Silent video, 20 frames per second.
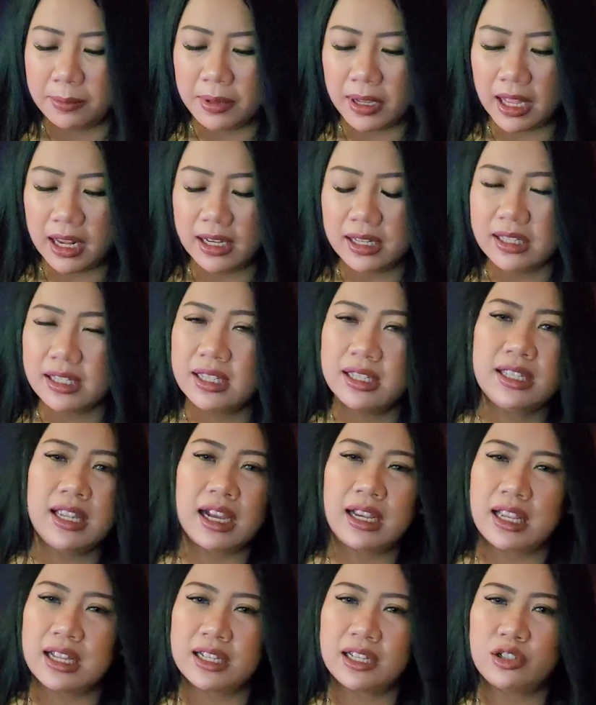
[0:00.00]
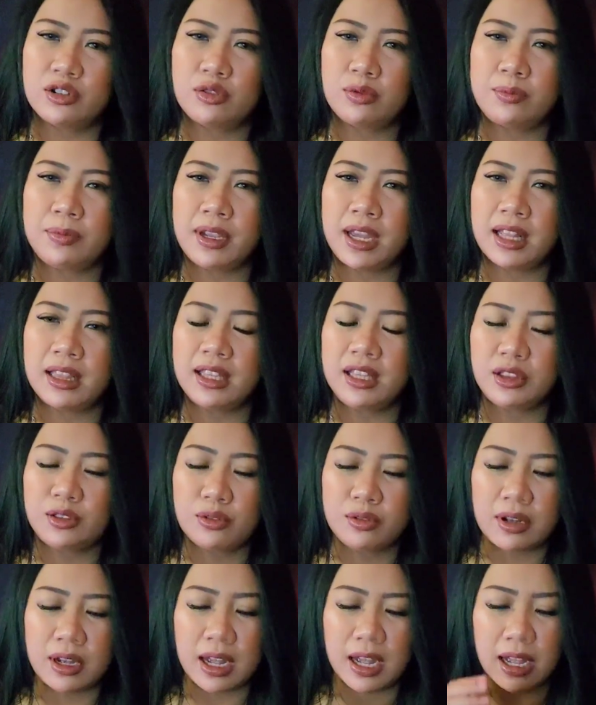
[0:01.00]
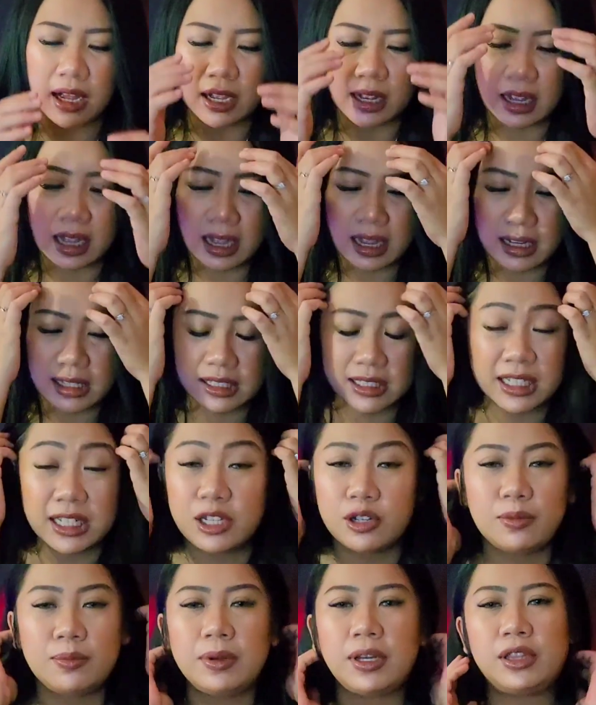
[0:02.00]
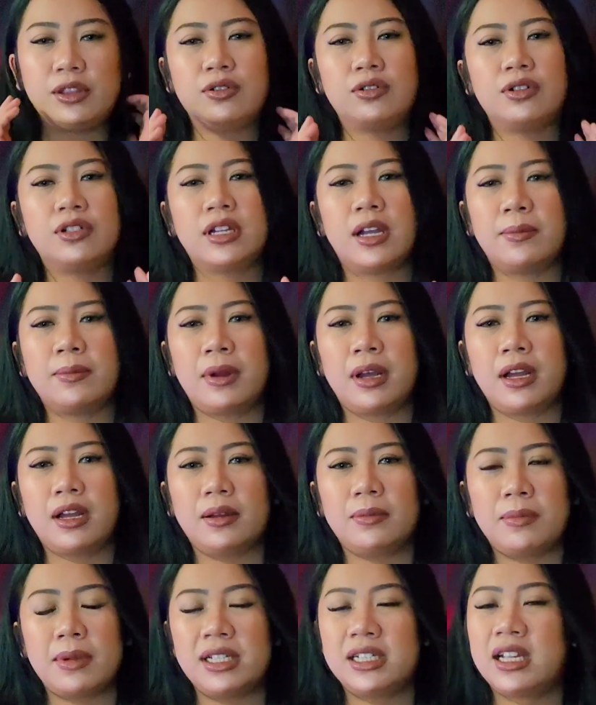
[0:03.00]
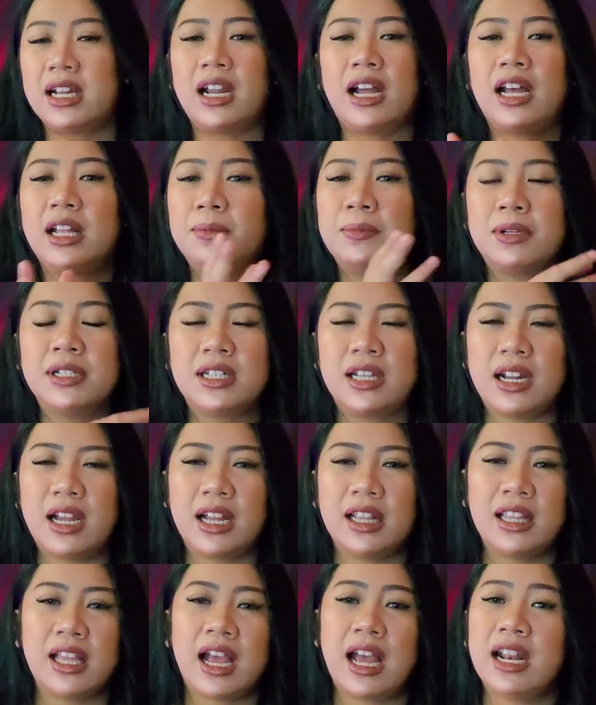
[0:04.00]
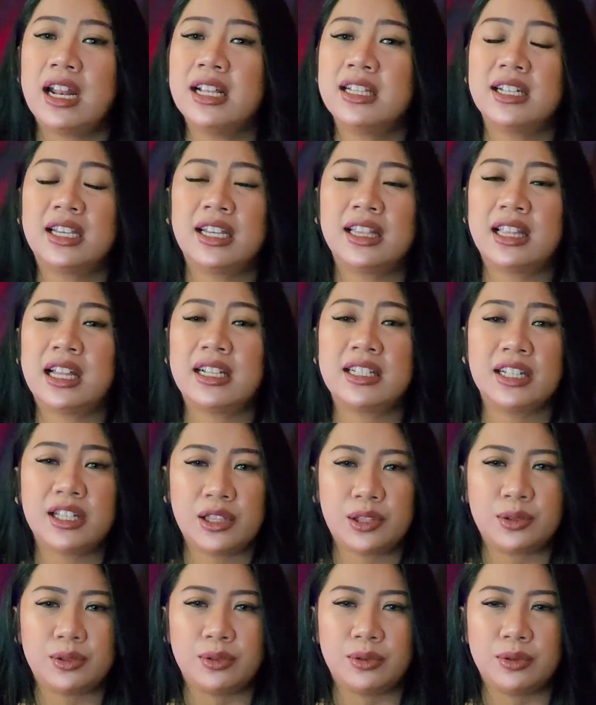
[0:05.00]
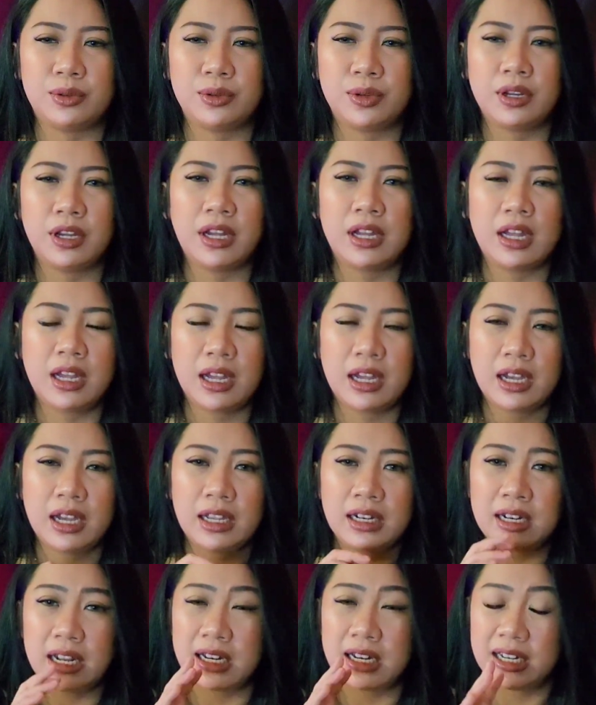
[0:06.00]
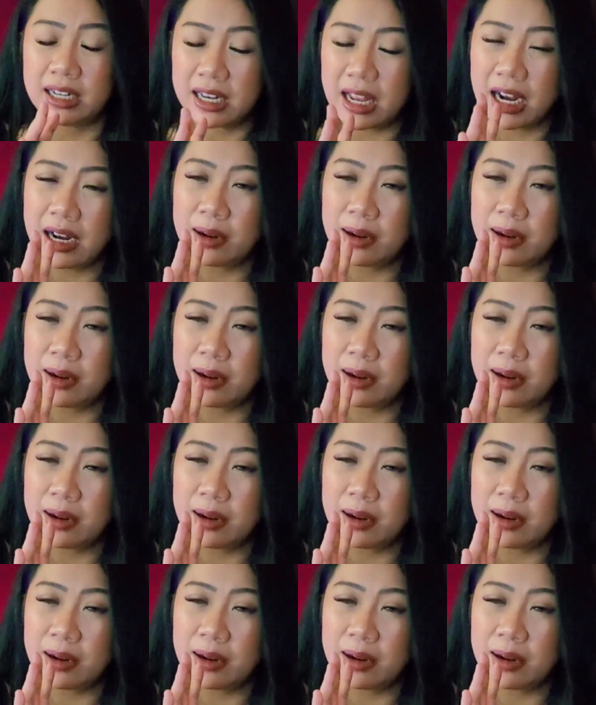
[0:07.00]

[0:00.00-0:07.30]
biar jejaknya si Sumiati itu nggak nggak kecium gitu sama masyarakat masyarakat yang ada sekitar situ nah di